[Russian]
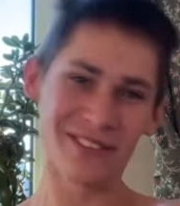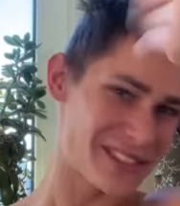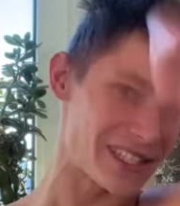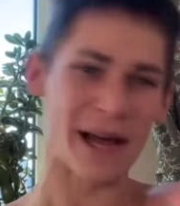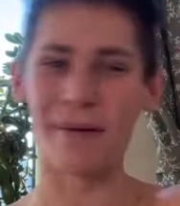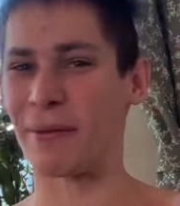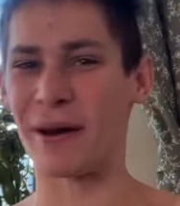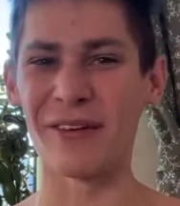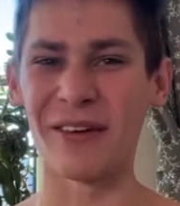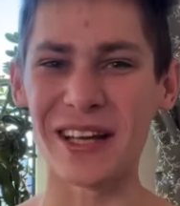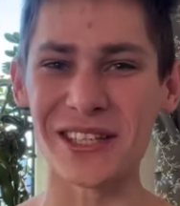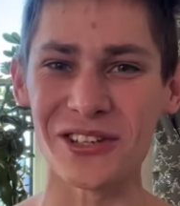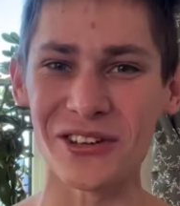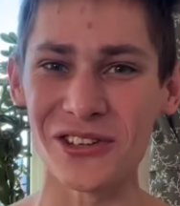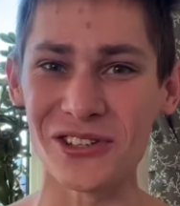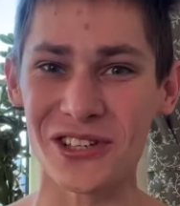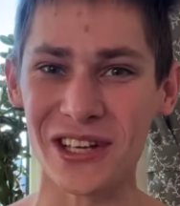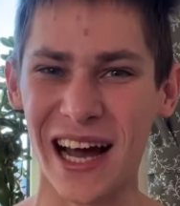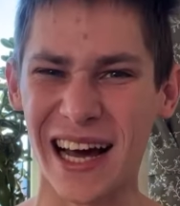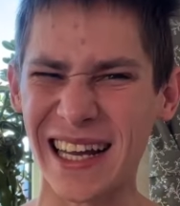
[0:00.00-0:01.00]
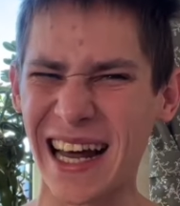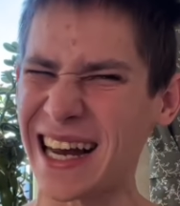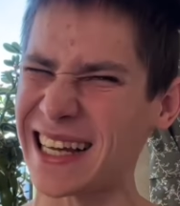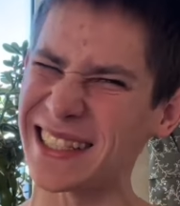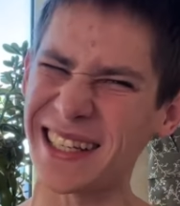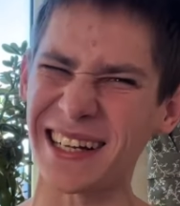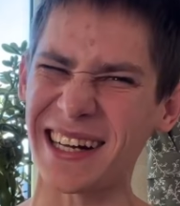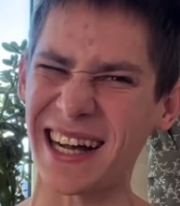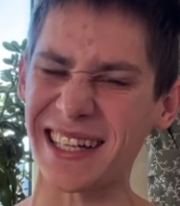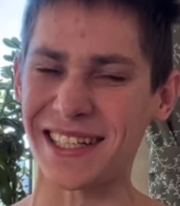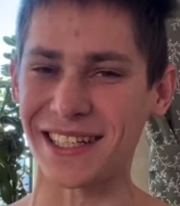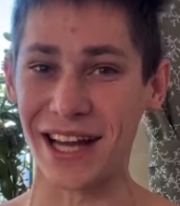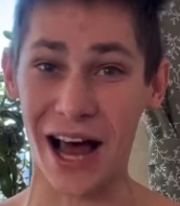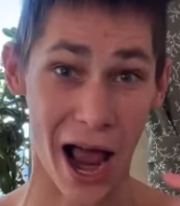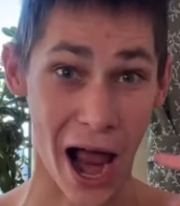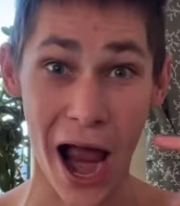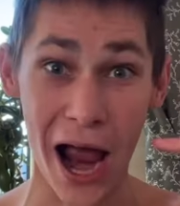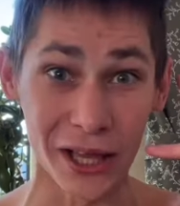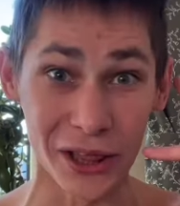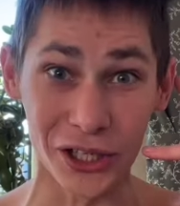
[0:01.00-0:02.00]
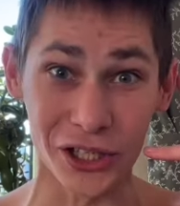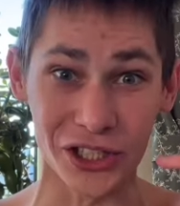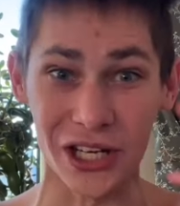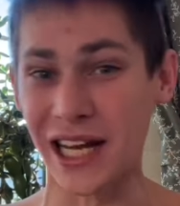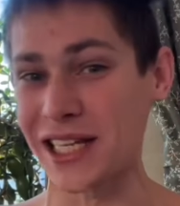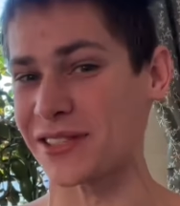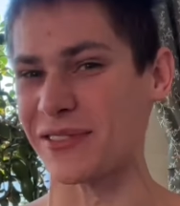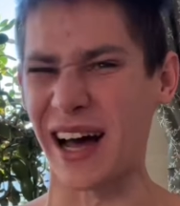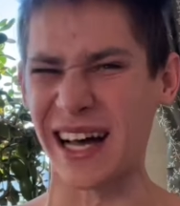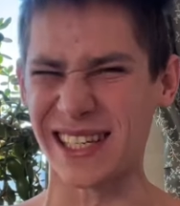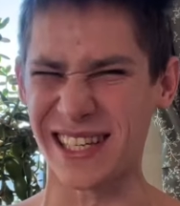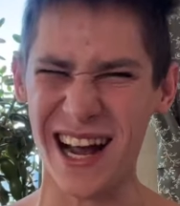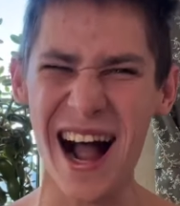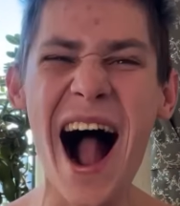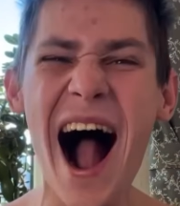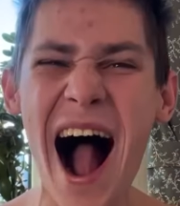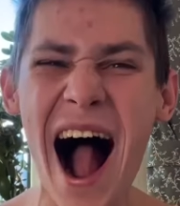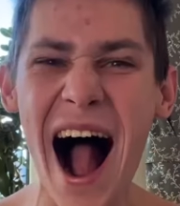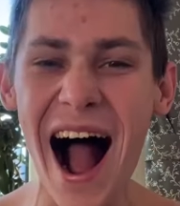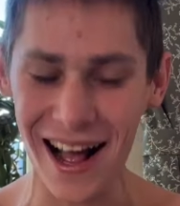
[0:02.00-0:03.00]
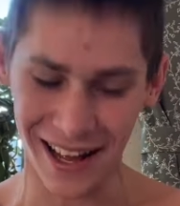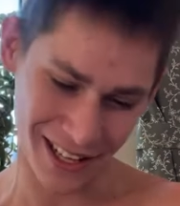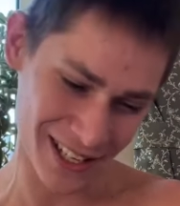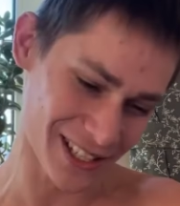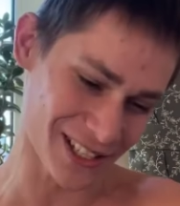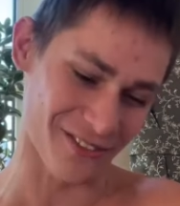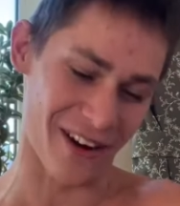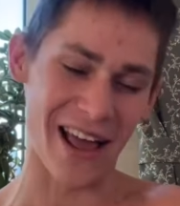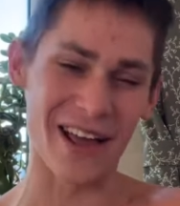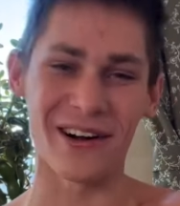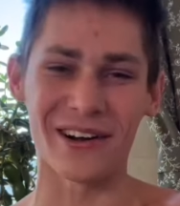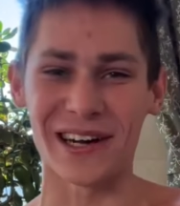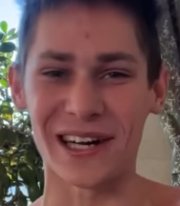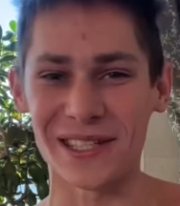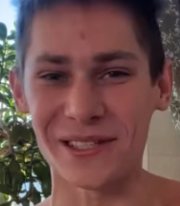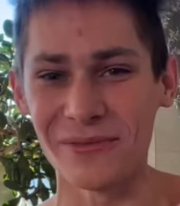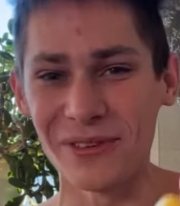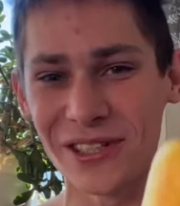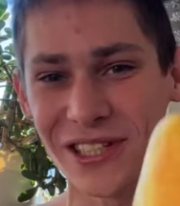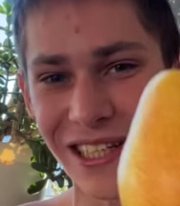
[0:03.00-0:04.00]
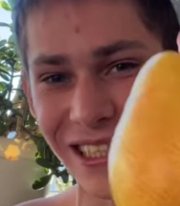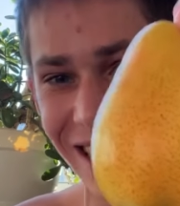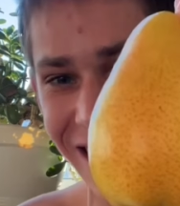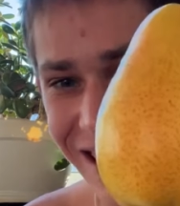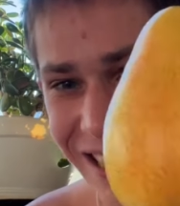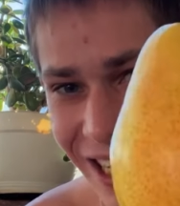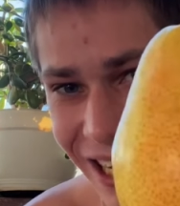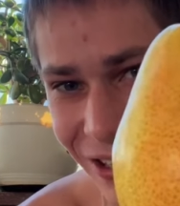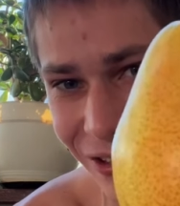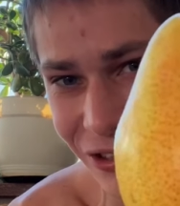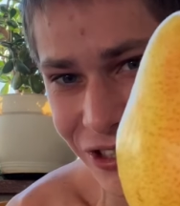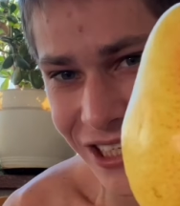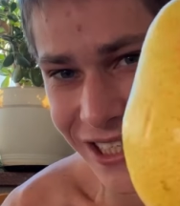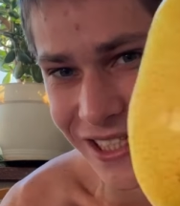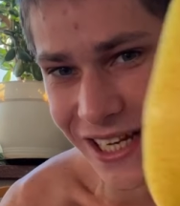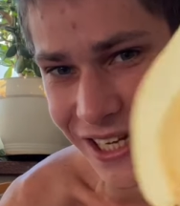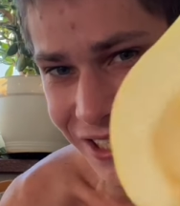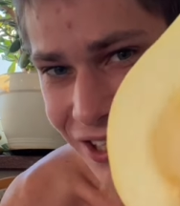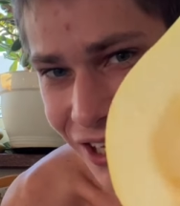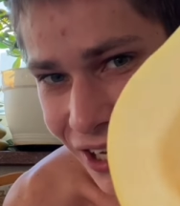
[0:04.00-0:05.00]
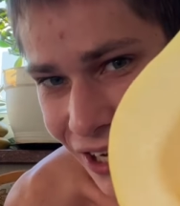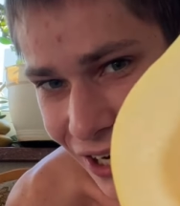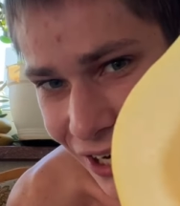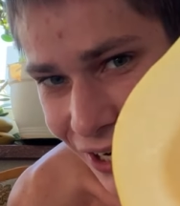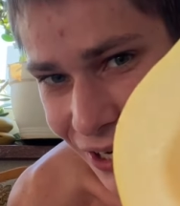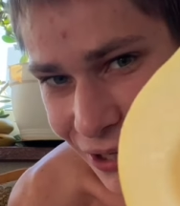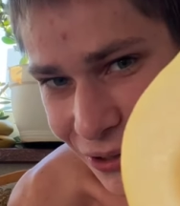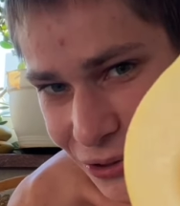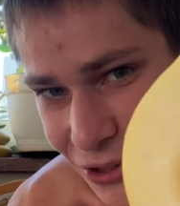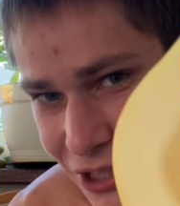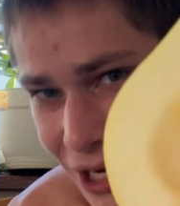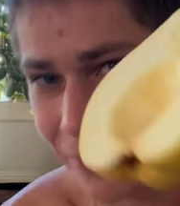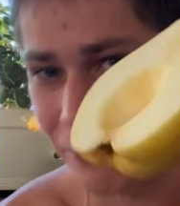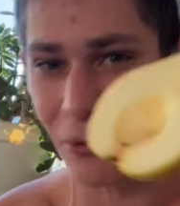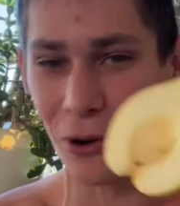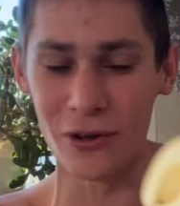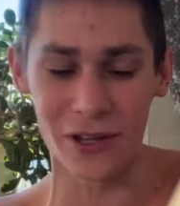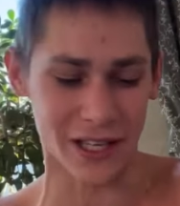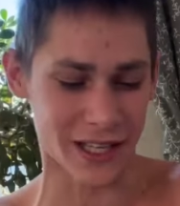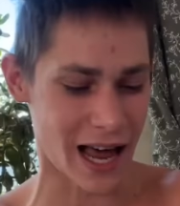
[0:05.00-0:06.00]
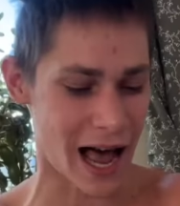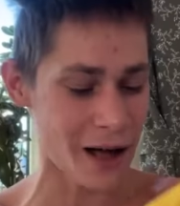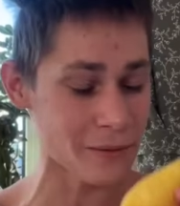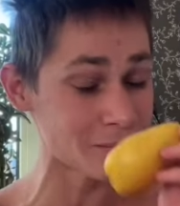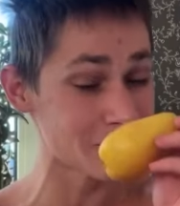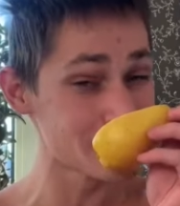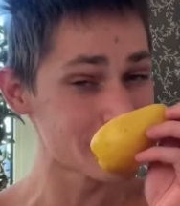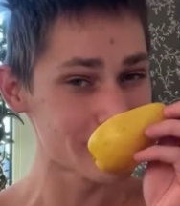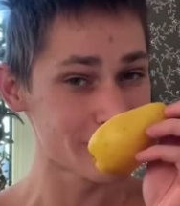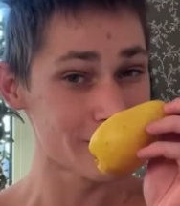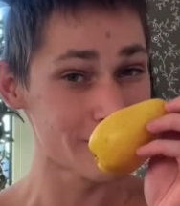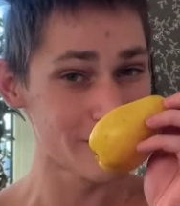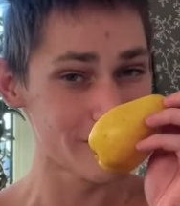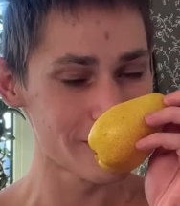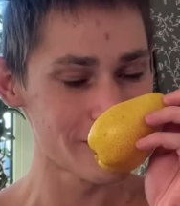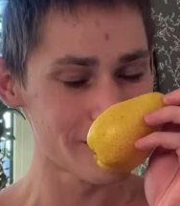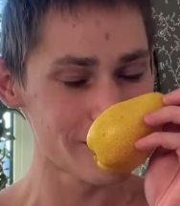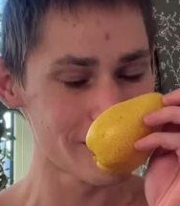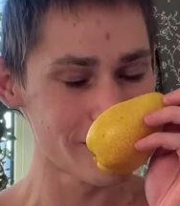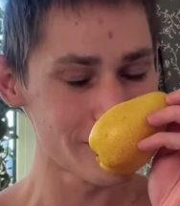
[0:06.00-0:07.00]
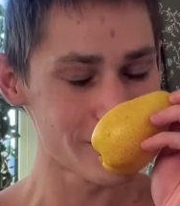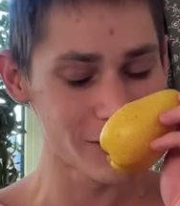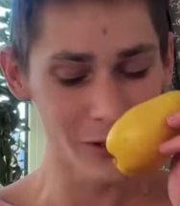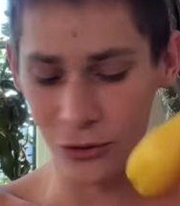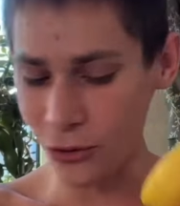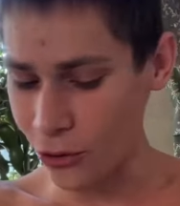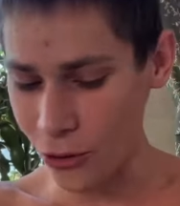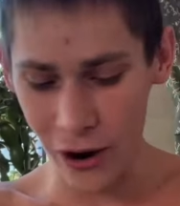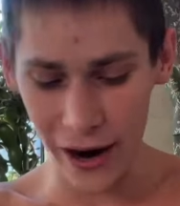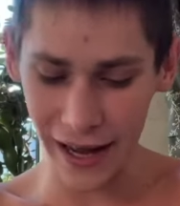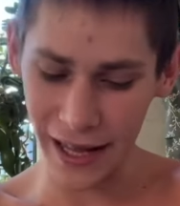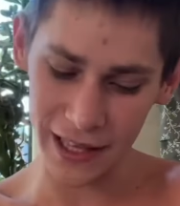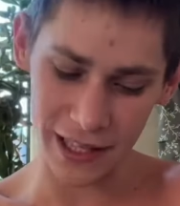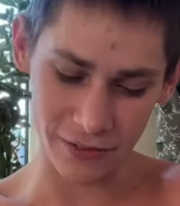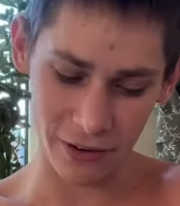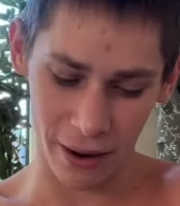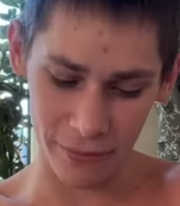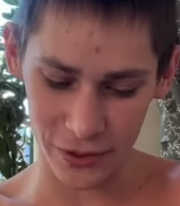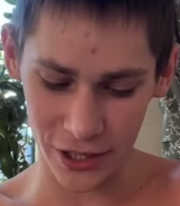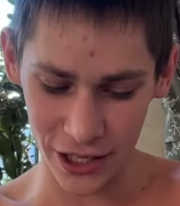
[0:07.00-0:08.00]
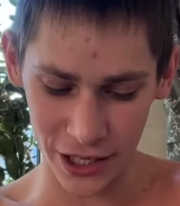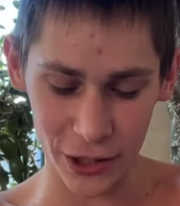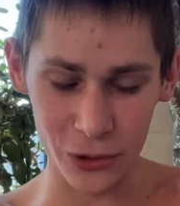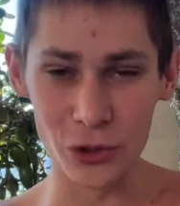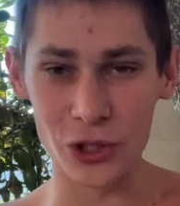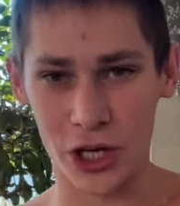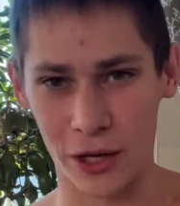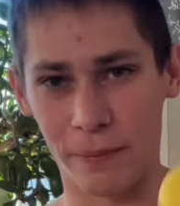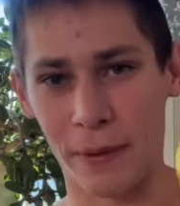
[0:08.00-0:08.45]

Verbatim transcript: Все приветствую на канале, все, как всегда, Эндрю на связи. А, твое космическое настроение уже здесь. Грушка, помните, да? О, это вам не игрушка.